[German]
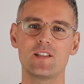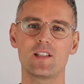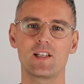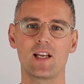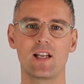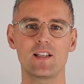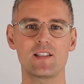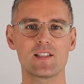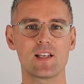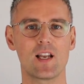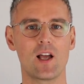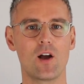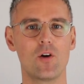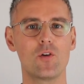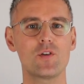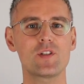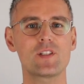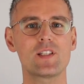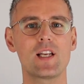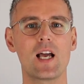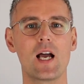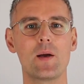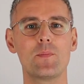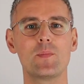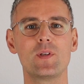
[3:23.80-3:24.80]
diese ganzen
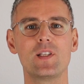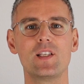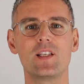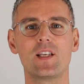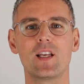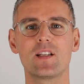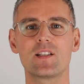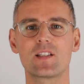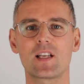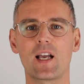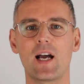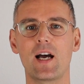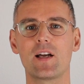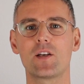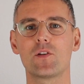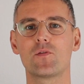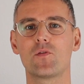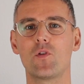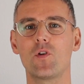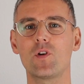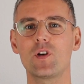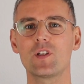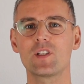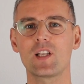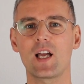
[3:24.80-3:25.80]
Ausnahmen, die ich jetzt gerade
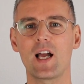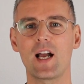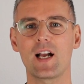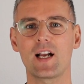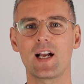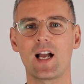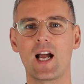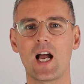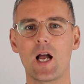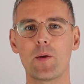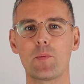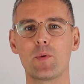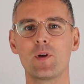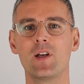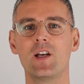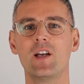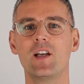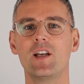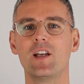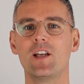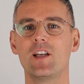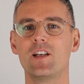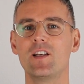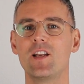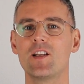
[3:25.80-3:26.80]
vorgetragen habe,
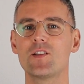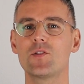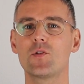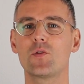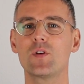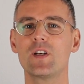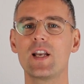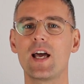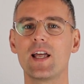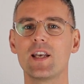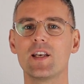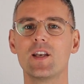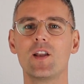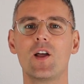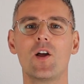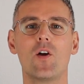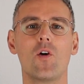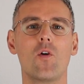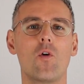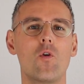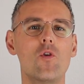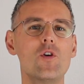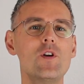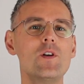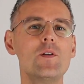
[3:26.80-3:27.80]
in der sogenannten
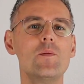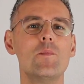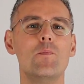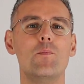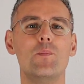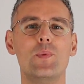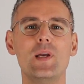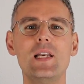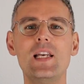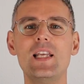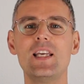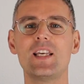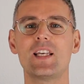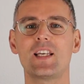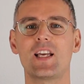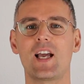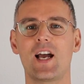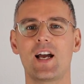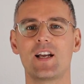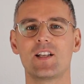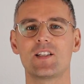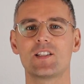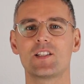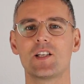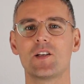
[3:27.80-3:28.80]

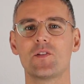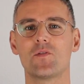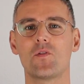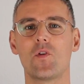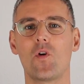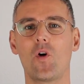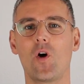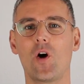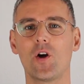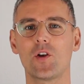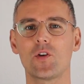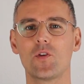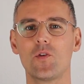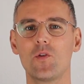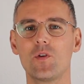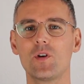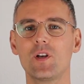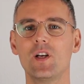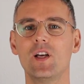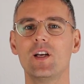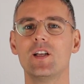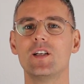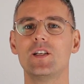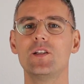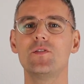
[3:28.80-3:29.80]

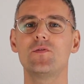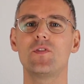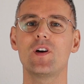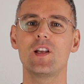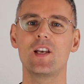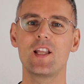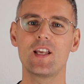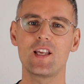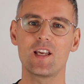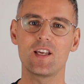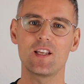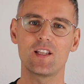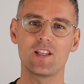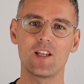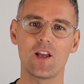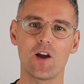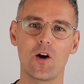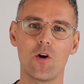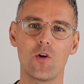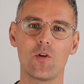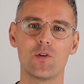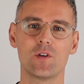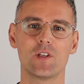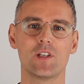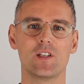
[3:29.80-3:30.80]
Unbilligkeitsverordnung. Die verlinke ich
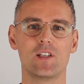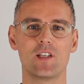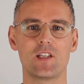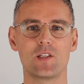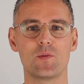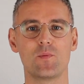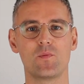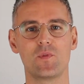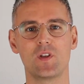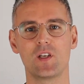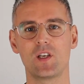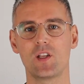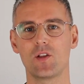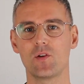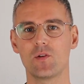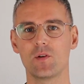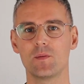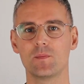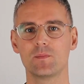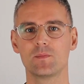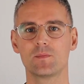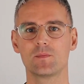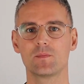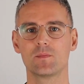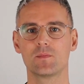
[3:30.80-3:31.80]
dir auch unter diesem
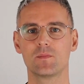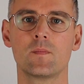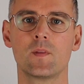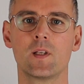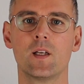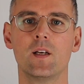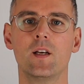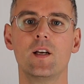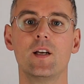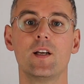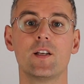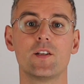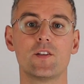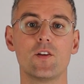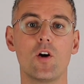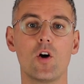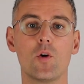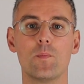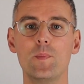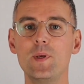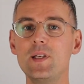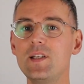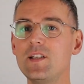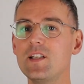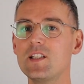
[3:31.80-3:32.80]
Video.
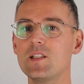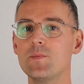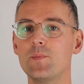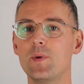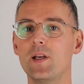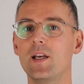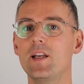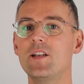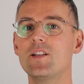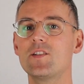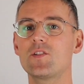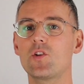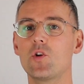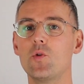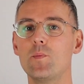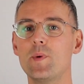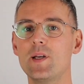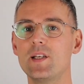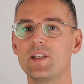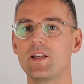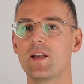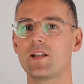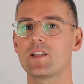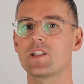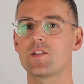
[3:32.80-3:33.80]
Doch mit diesem
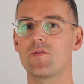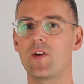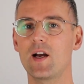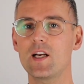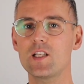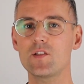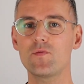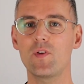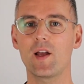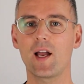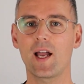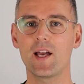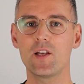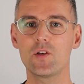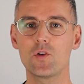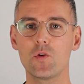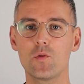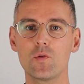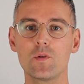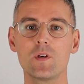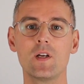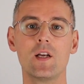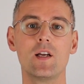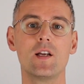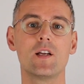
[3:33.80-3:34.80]
Instrument der
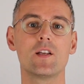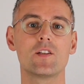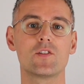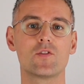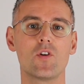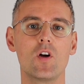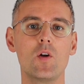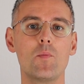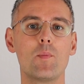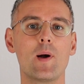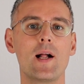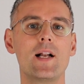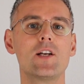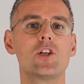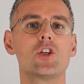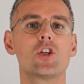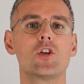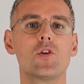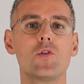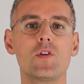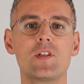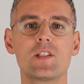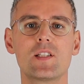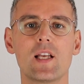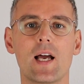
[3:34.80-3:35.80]
Zwangsverrentung soll bald
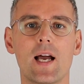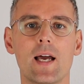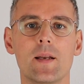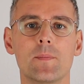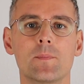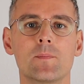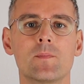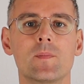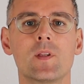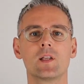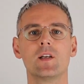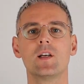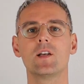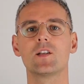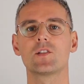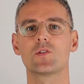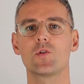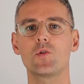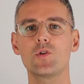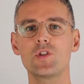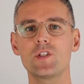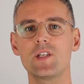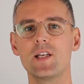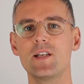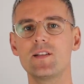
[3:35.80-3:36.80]
Schluss sein.
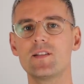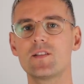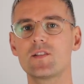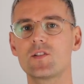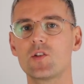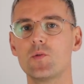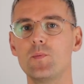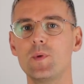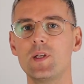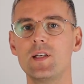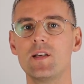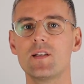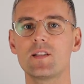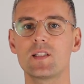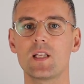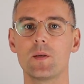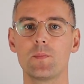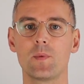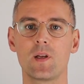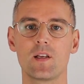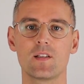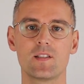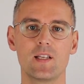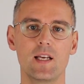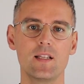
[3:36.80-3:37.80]
So steht es zumindest
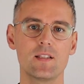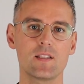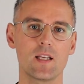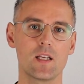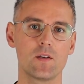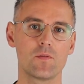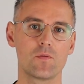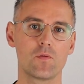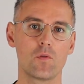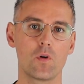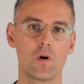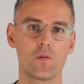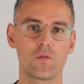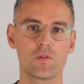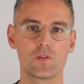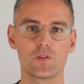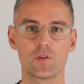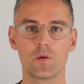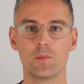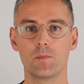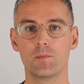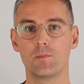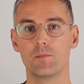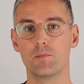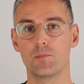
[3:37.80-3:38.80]
im Gesetzentwurf
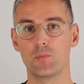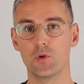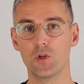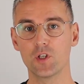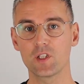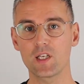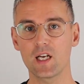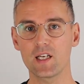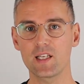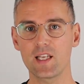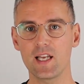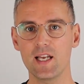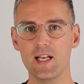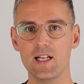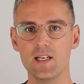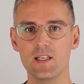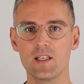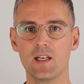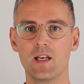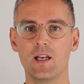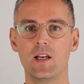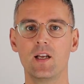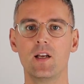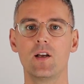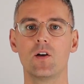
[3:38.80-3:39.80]
zum
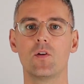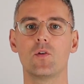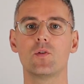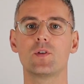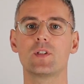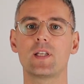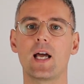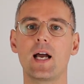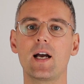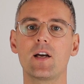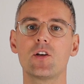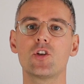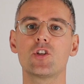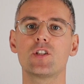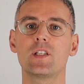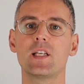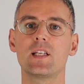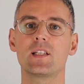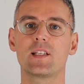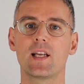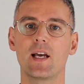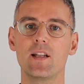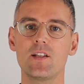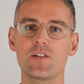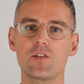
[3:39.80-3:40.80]
Bürgergeld. Und darin
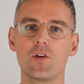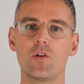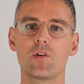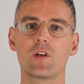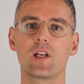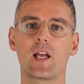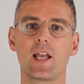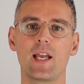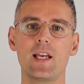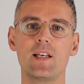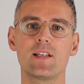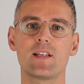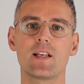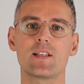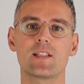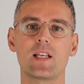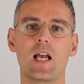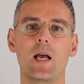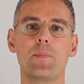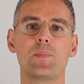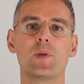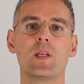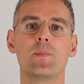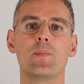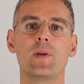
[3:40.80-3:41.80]
steht ganz konkret, dass
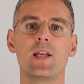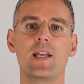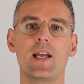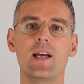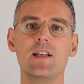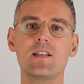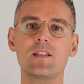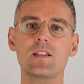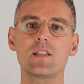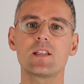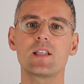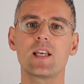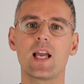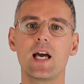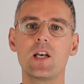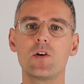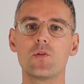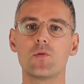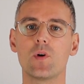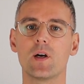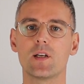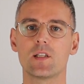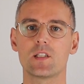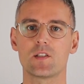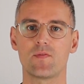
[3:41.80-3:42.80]
ab dem 1.
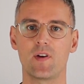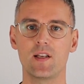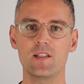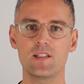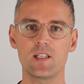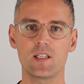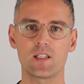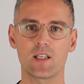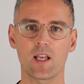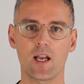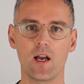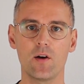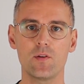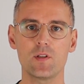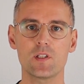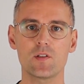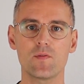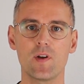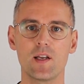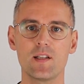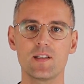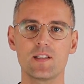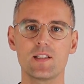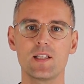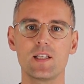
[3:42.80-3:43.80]
Januar
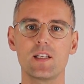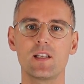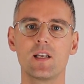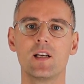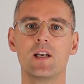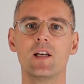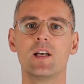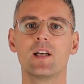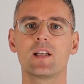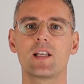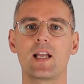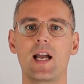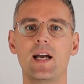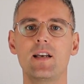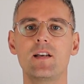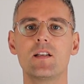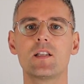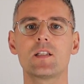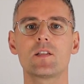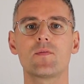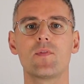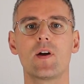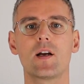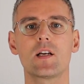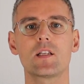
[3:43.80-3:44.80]
2023
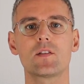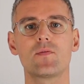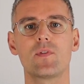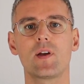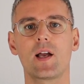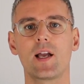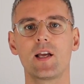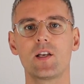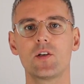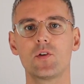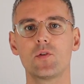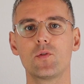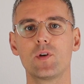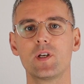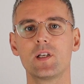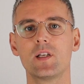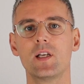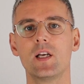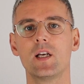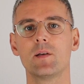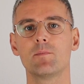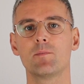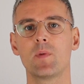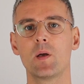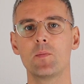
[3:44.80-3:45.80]
keine
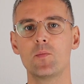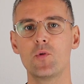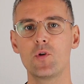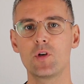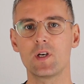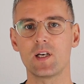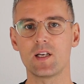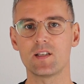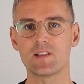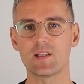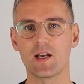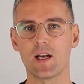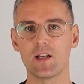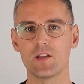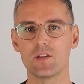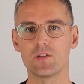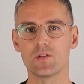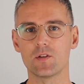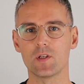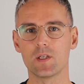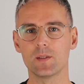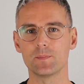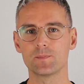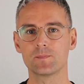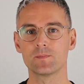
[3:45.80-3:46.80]
Zwangsverrentungen mehr möglich sein
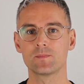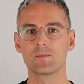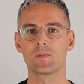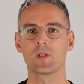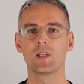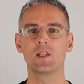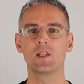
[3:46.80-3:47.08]
sollen.